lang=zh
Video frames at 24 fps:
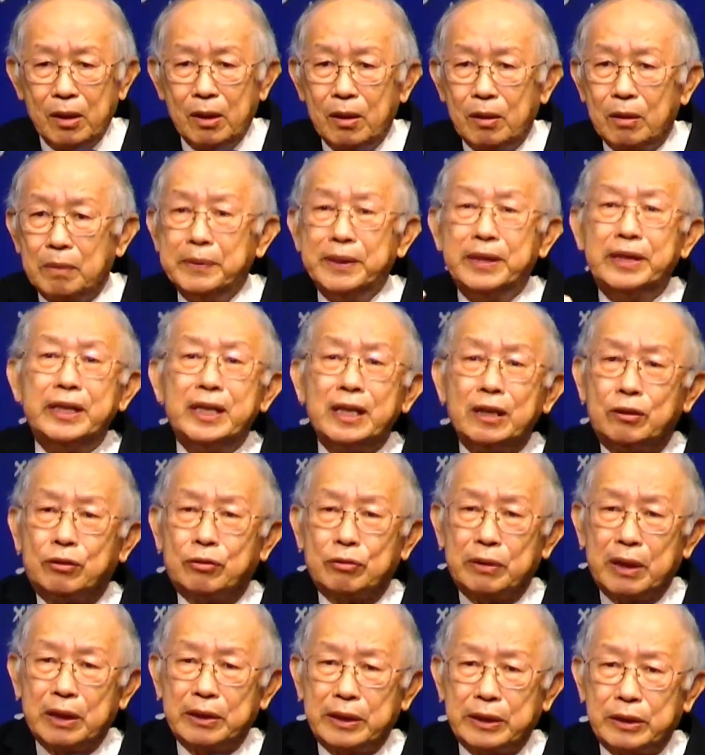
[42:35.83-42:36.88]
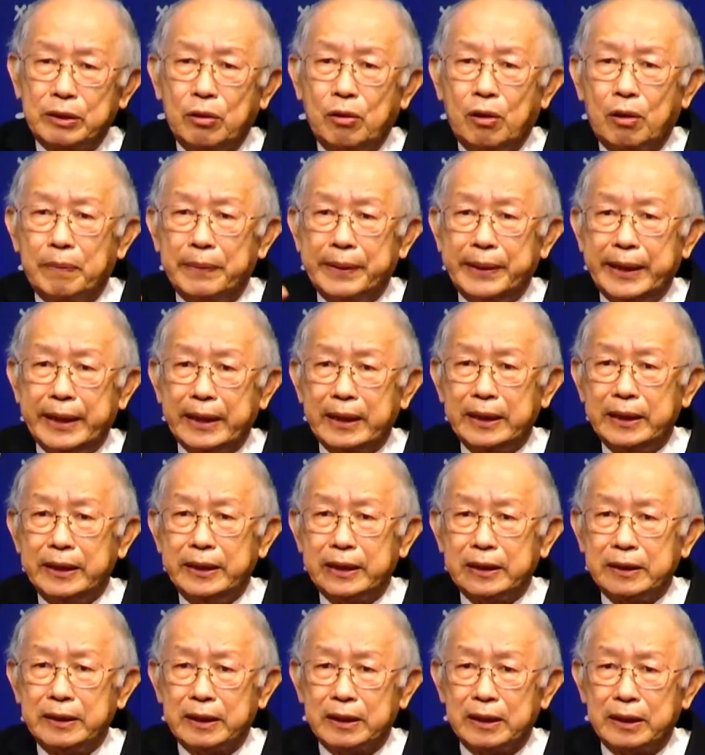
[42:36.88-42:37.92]
我们信主的时候，我们灵已
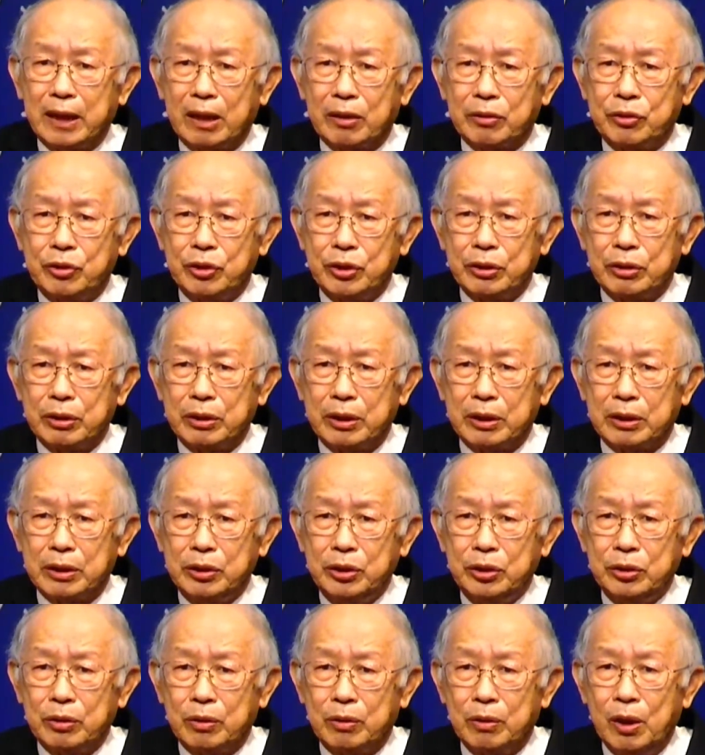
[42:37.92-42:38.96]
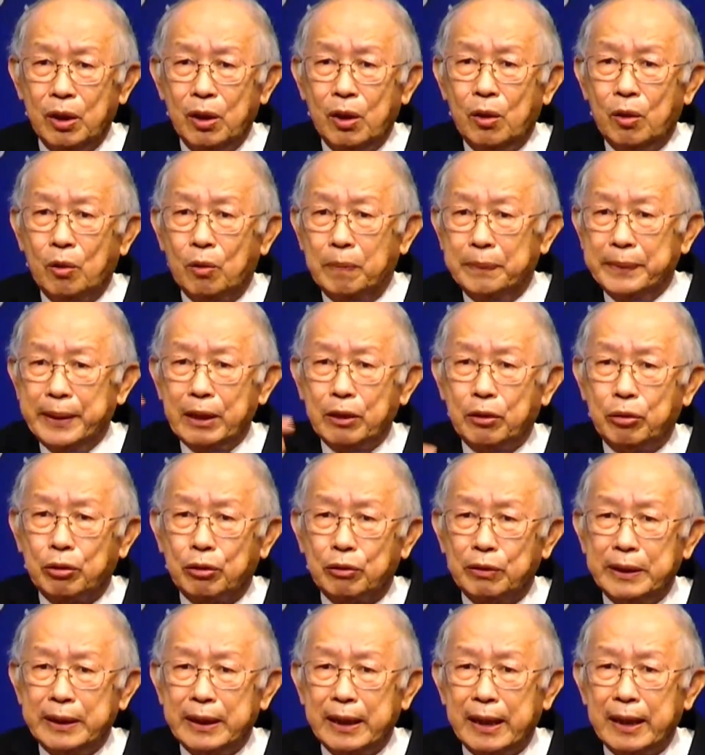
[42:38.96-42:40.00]
经得到救得救，我们的
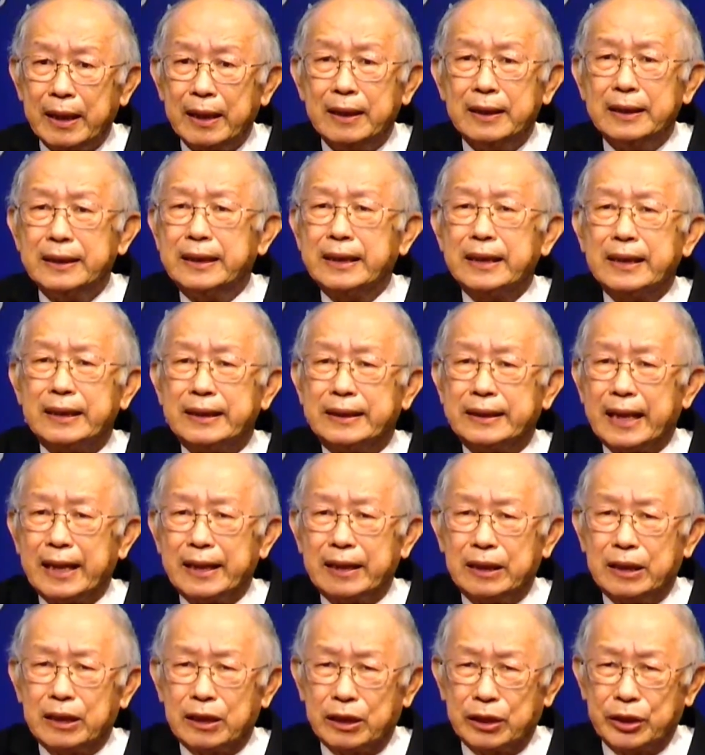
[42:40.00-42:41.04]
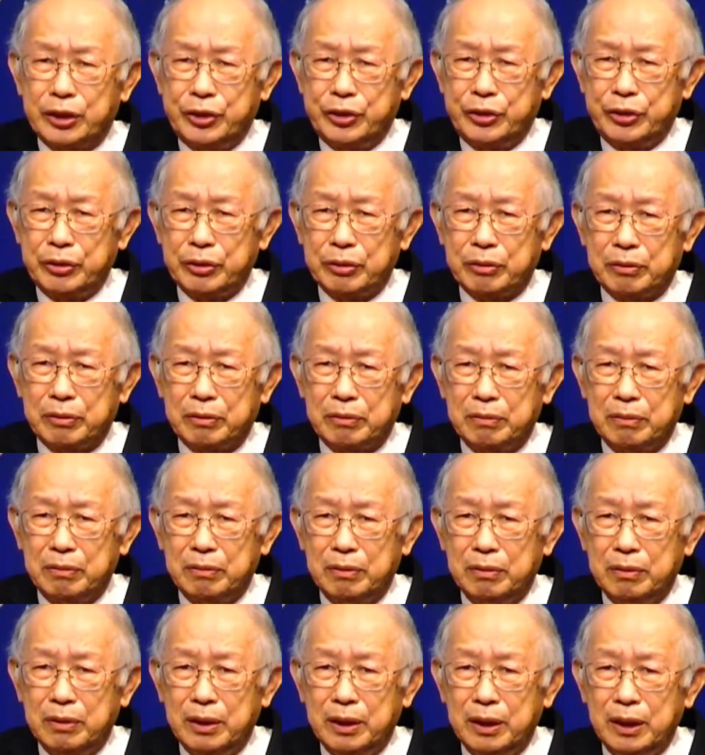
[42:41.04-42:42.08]
魂呢正在得救，
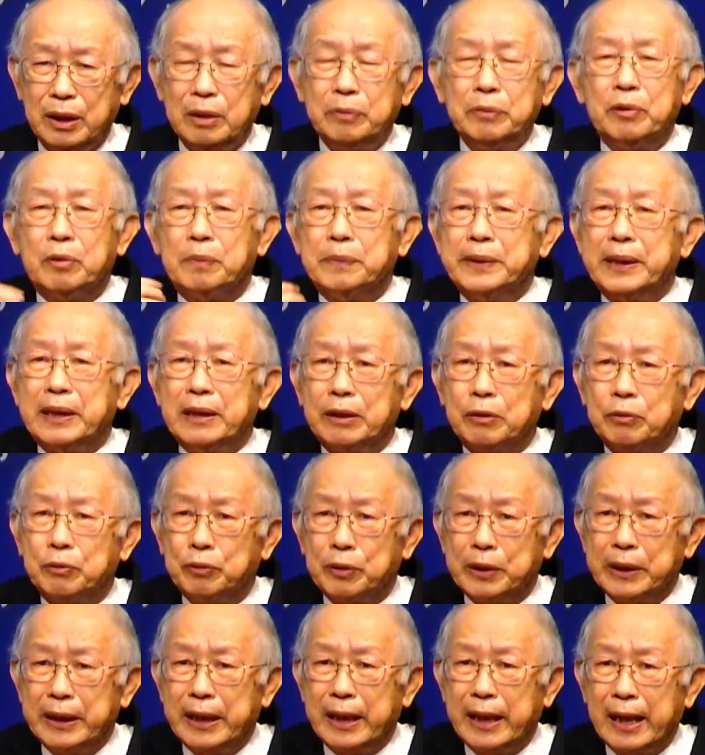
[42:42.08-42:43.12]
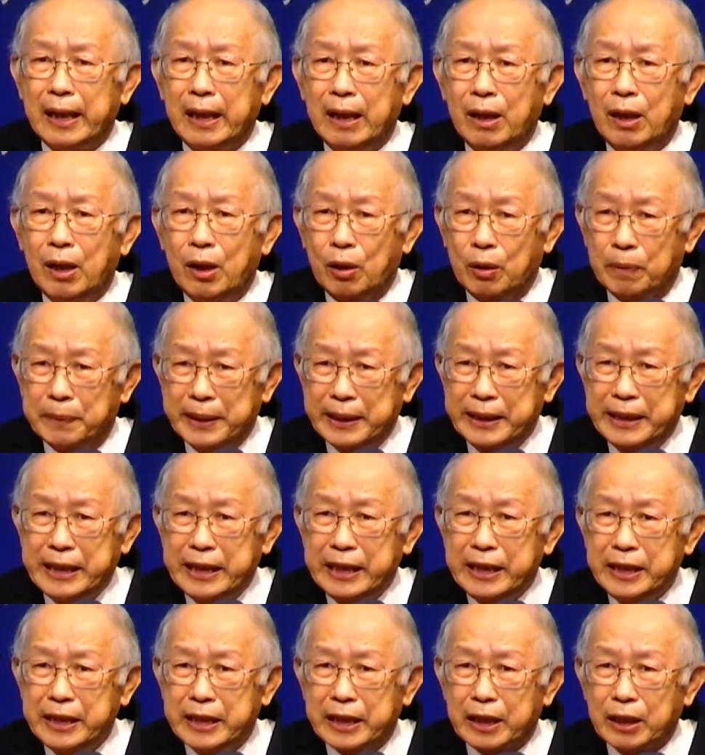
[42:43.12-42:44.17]
因为我们的魂呢，我们的
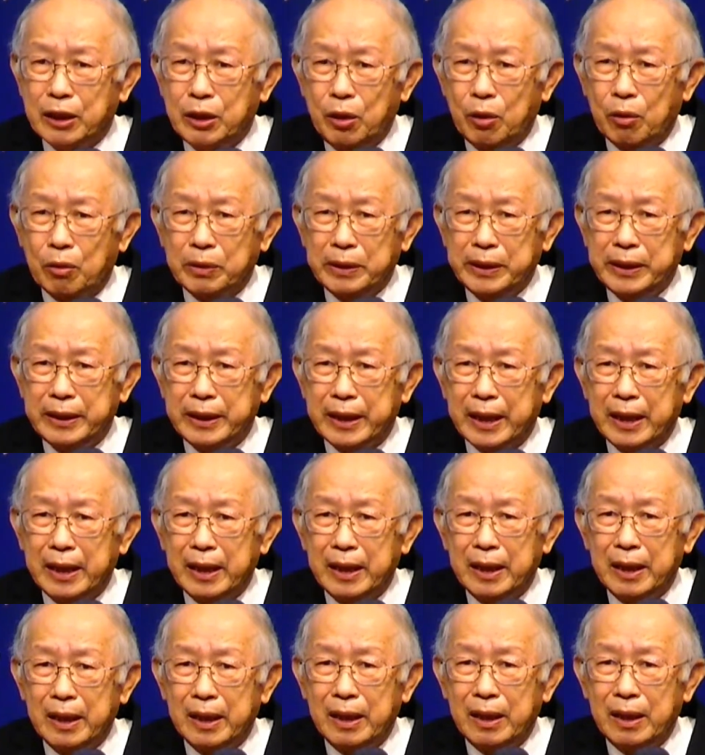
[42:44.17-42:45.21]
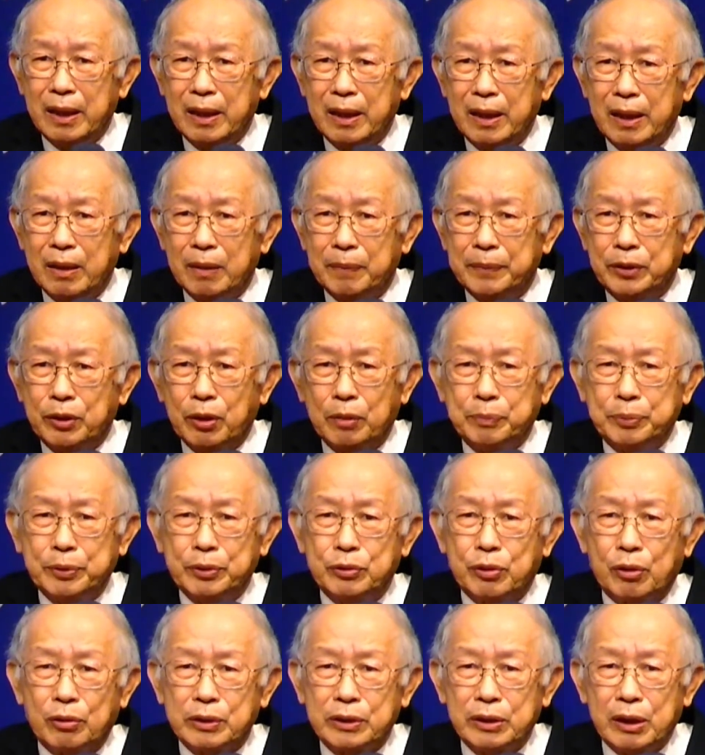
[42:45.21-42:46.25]
七情六欲呢，我们动不
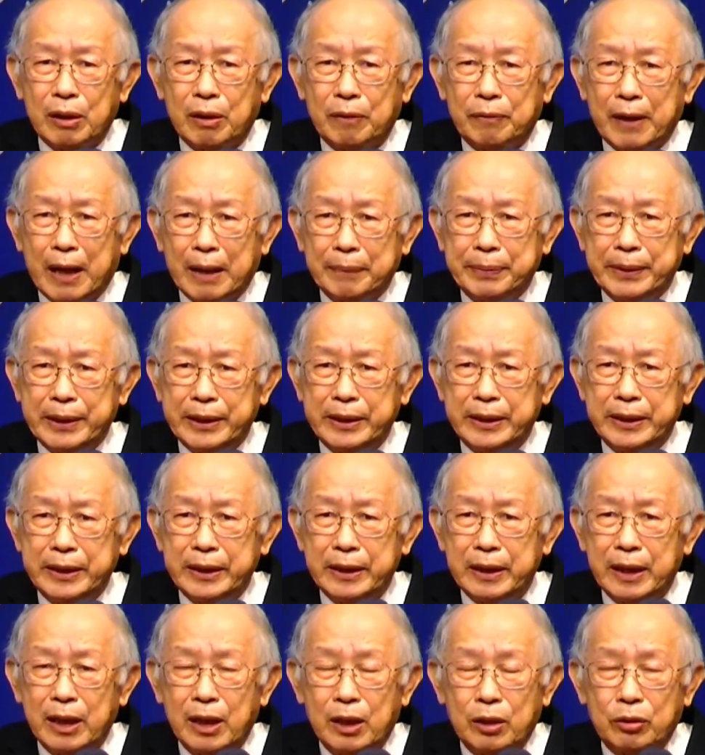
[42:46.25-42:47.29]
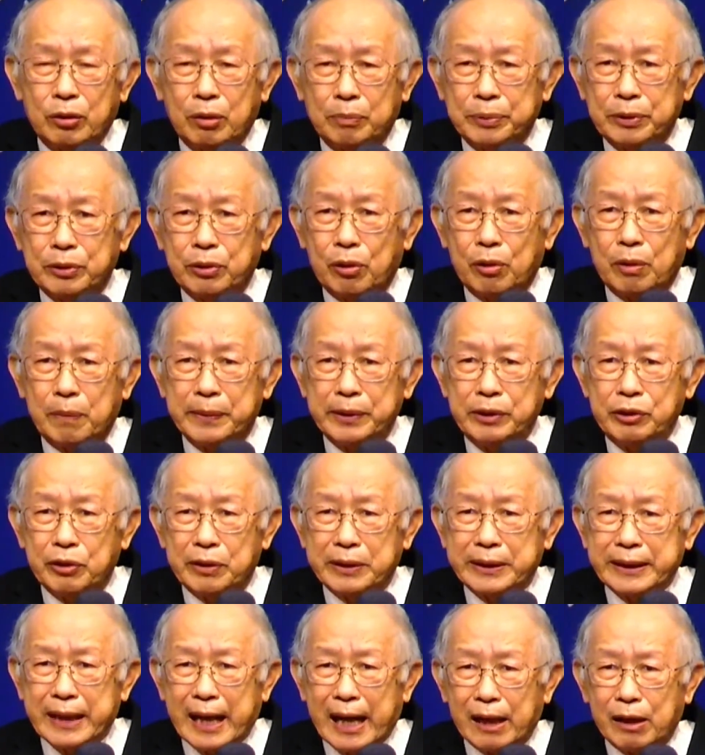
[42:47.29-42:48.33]
动就要发脾气，动不动我们就要
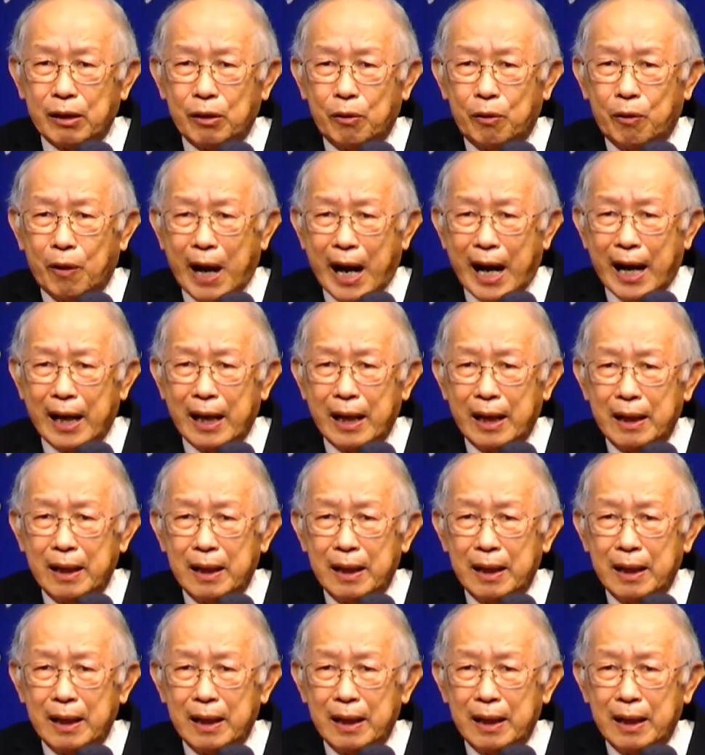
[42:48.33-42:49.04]
撒个谎，